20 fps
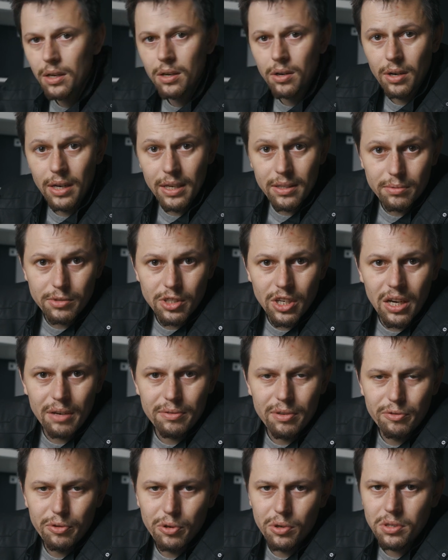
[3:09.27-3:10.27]
Kolejną
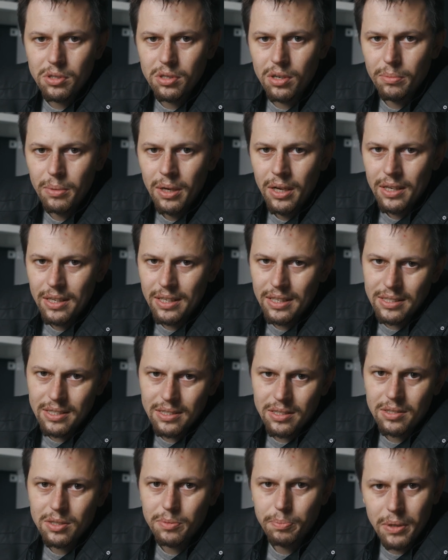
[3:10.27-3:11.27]
ciekawą funkcją
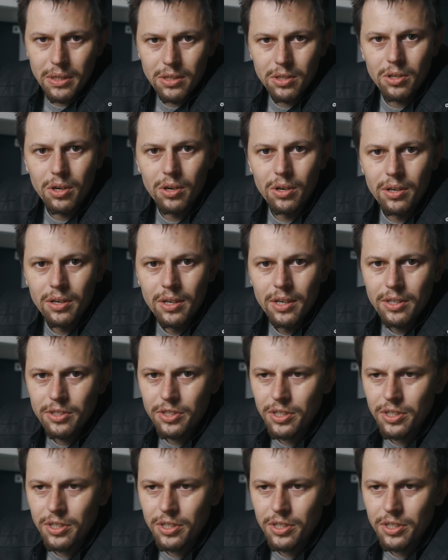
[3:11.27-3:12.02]
jest spin roll,